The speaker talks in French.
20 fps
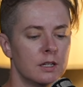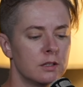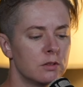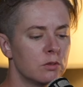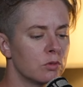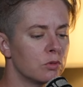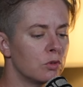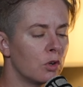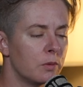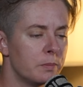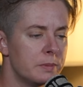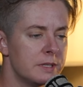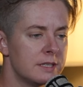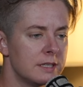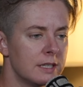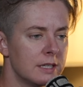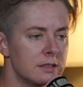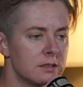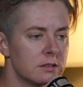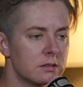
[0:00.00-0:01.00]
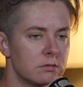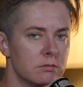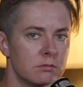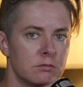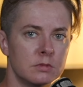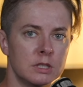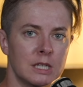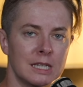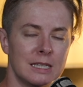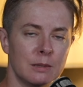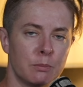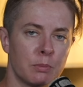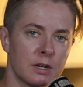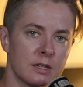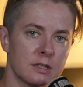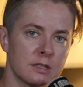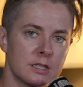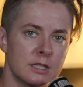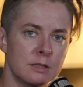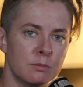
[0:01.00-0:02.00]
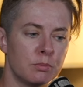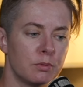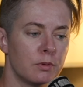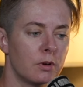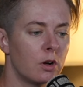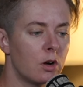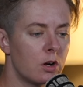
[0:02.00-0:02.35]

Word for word: Non, dans le business, il y a des principes